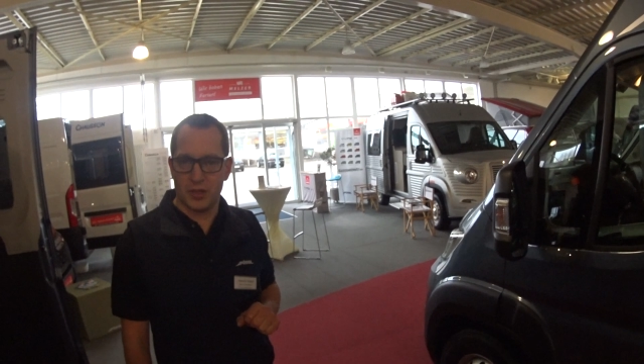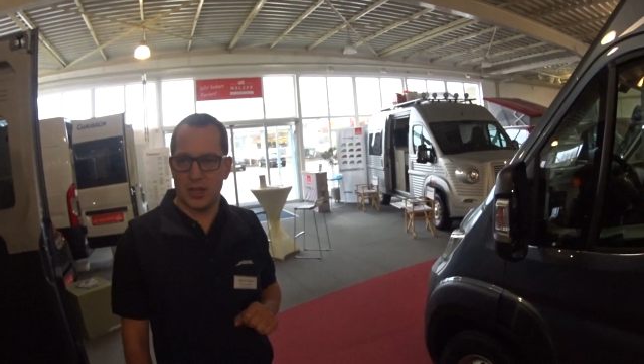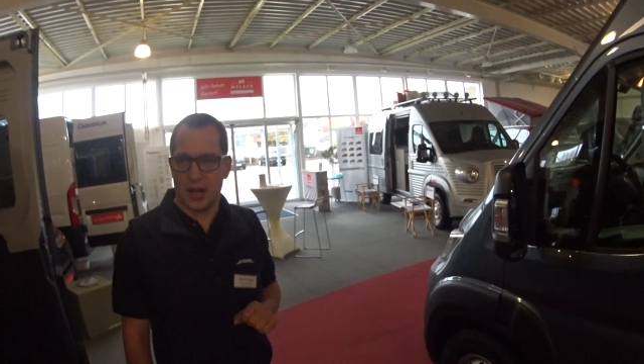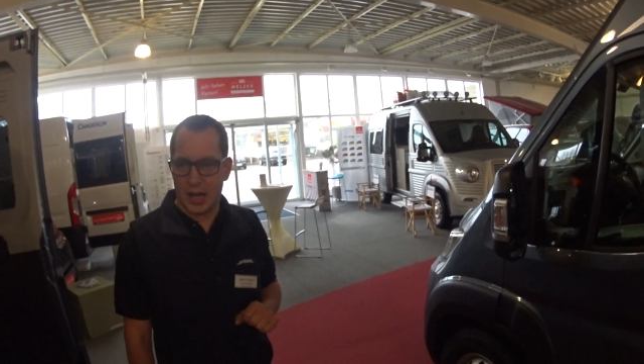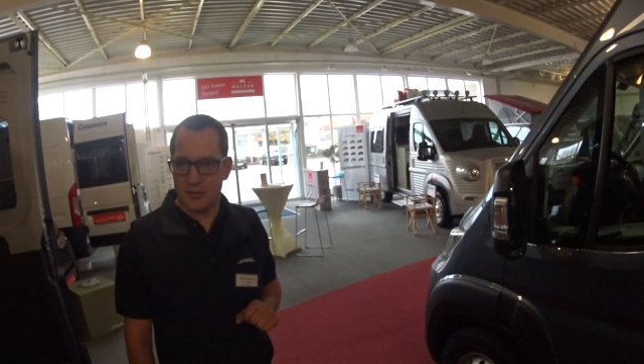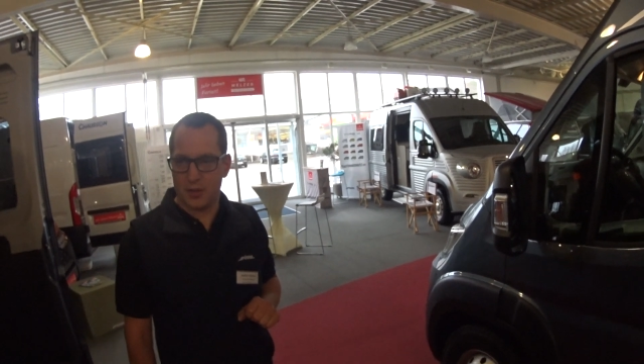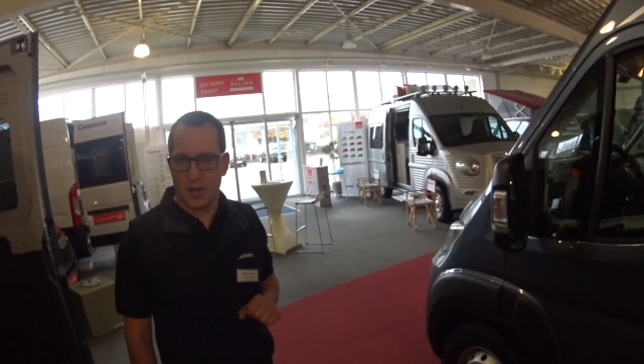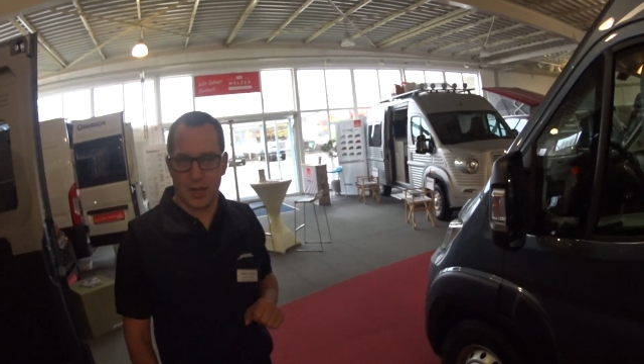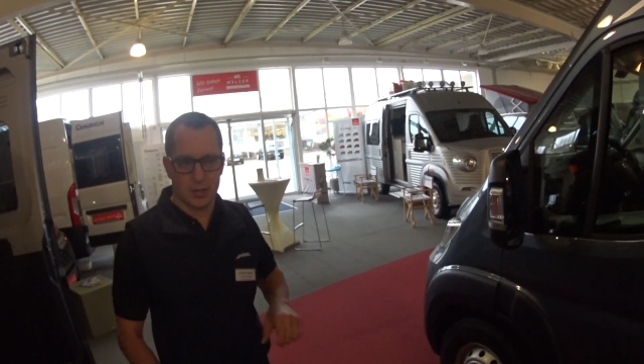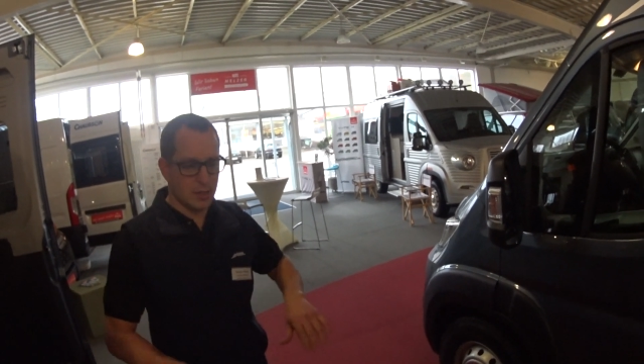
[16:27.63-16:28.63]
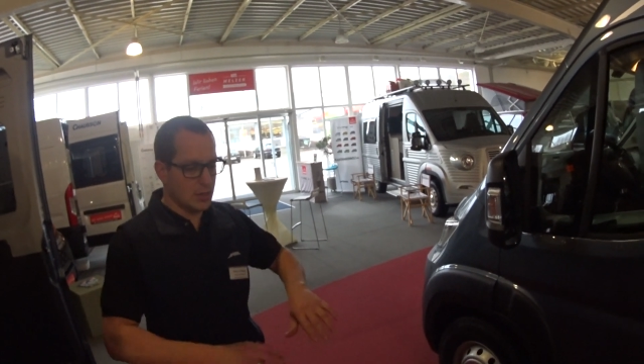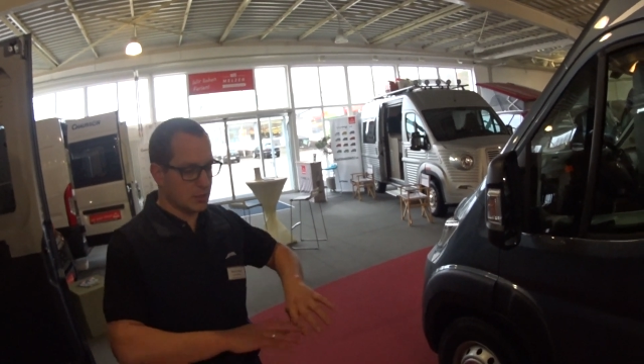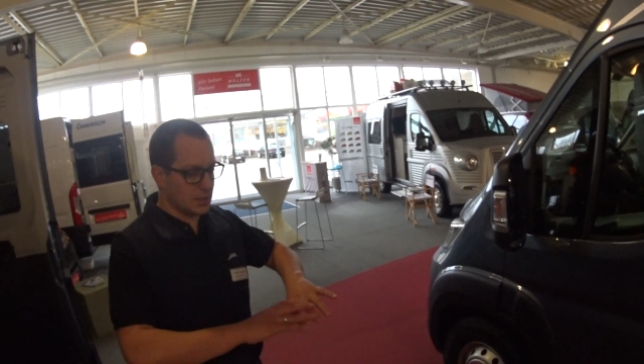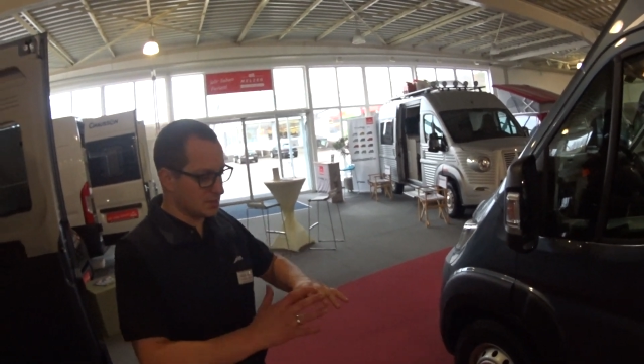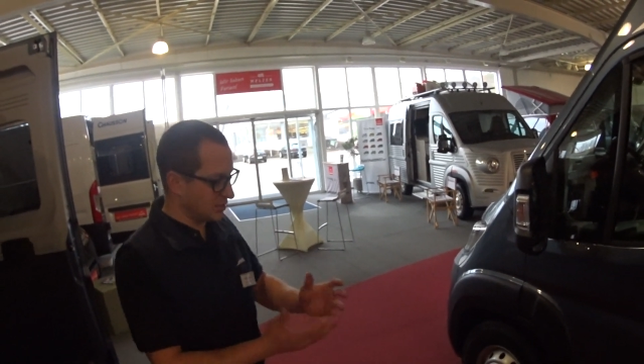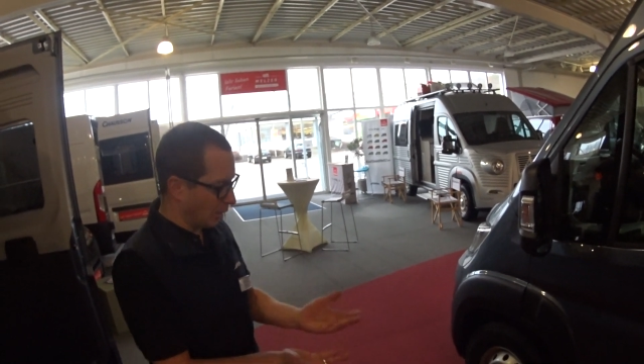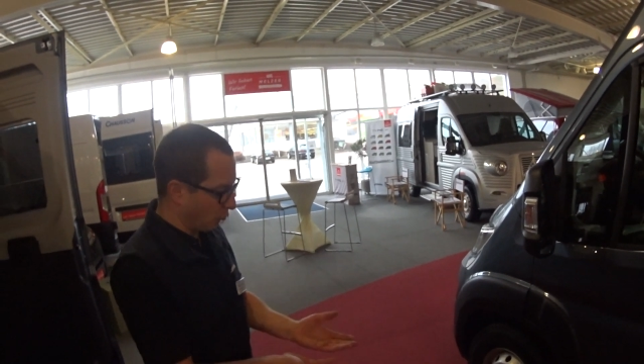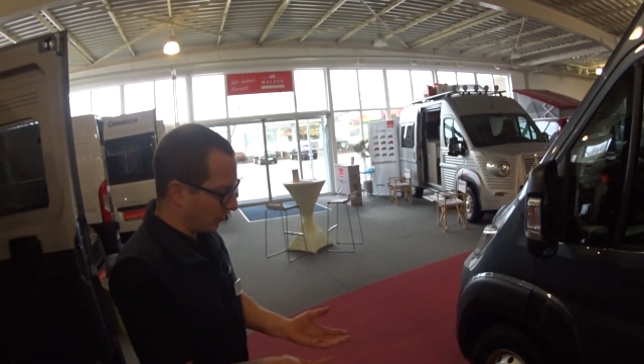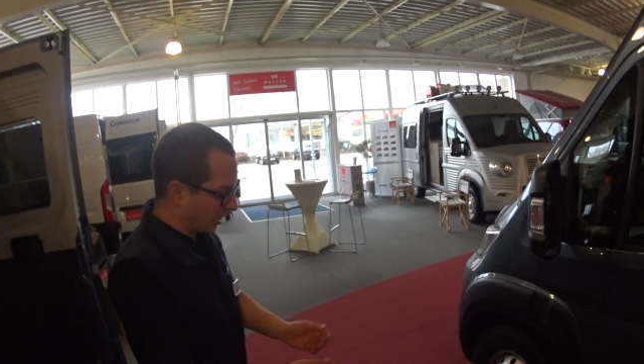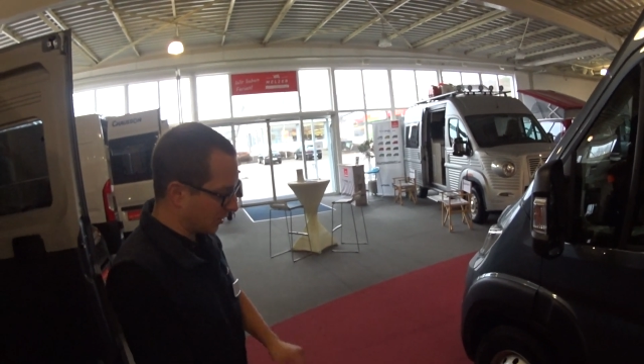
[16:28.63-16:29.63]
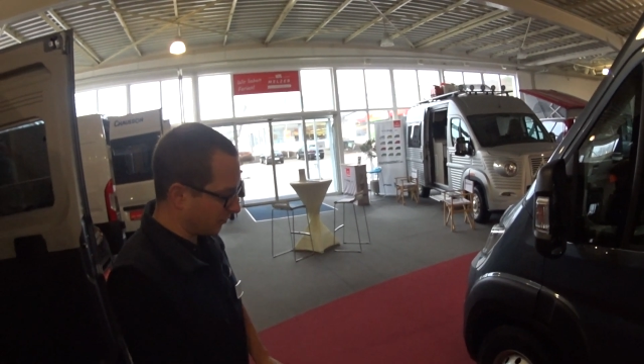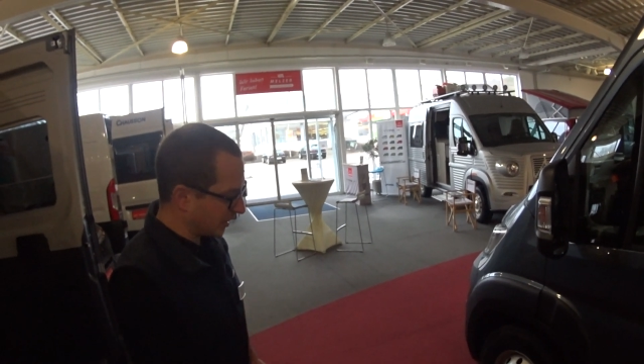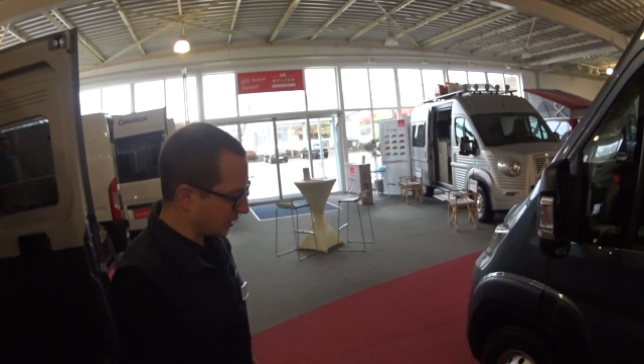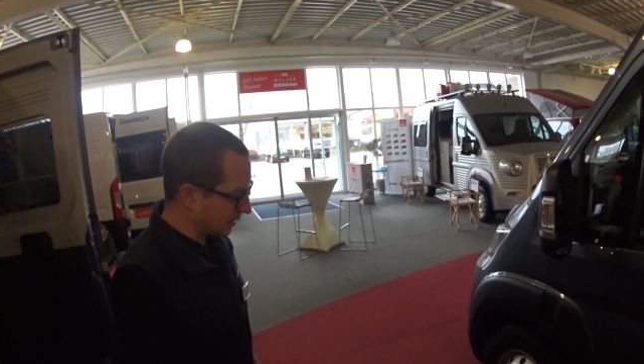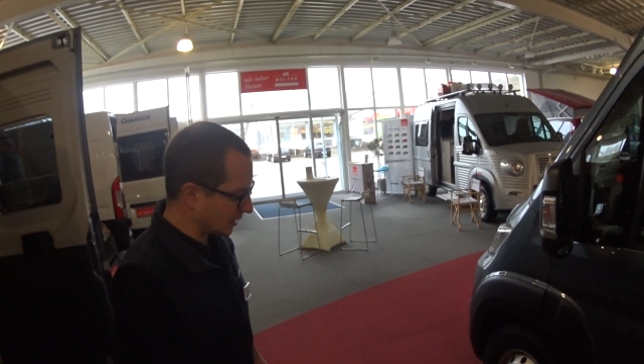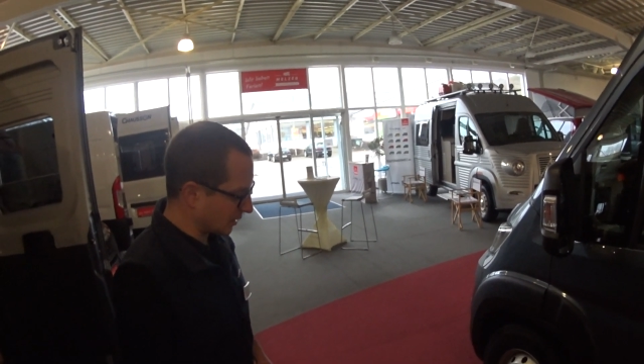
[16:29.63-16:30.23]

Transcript: in die Reife rein, dass die Auflagefläche nicht